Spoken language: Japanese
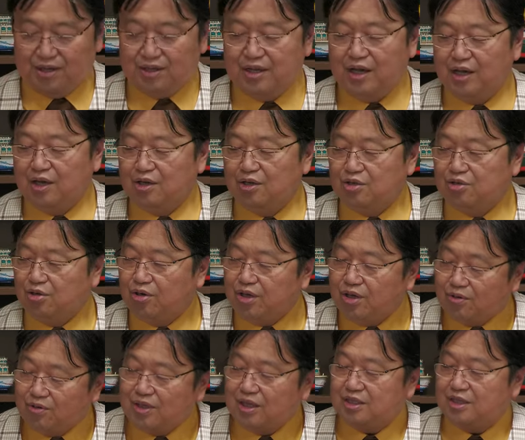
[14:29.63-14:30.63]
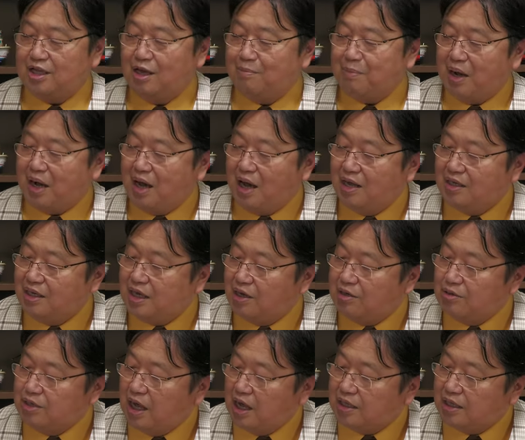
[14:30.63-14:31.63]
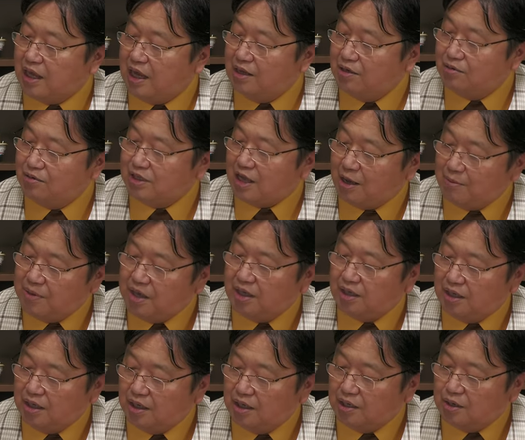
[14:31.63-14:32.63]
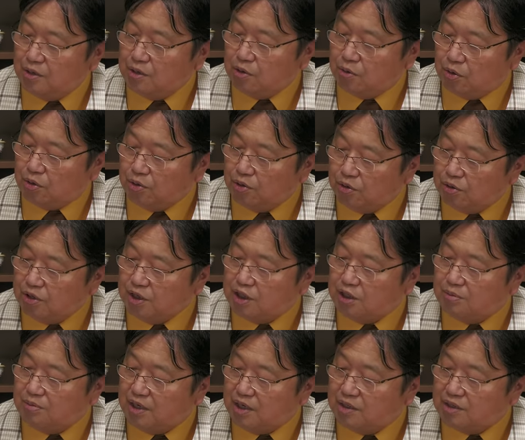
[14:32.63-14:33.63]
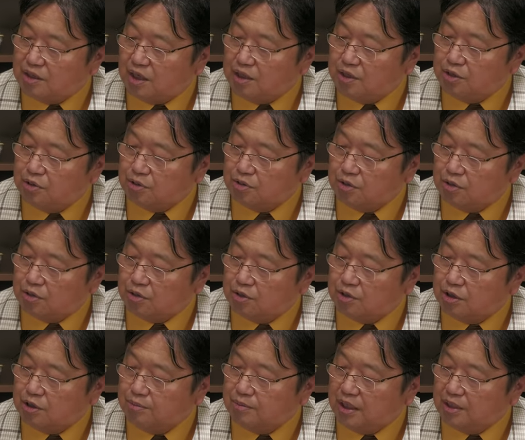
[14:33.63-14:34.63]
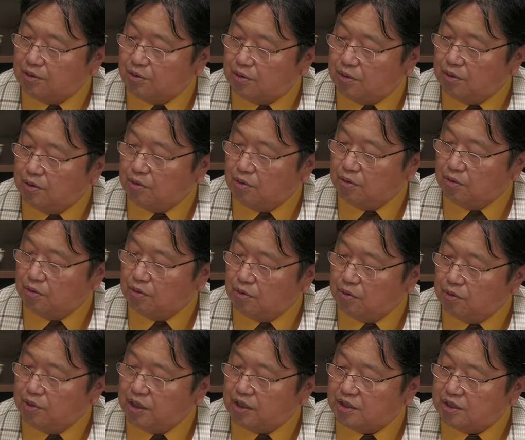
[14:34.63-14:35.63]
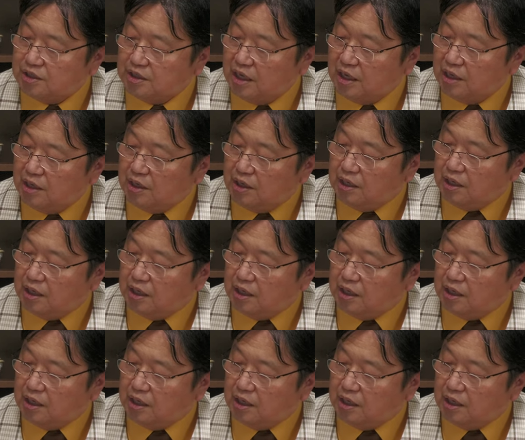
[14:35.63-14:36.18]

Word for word: でそれをですねやっぱ観客に与えるためにこの一番最初の妻のをですね、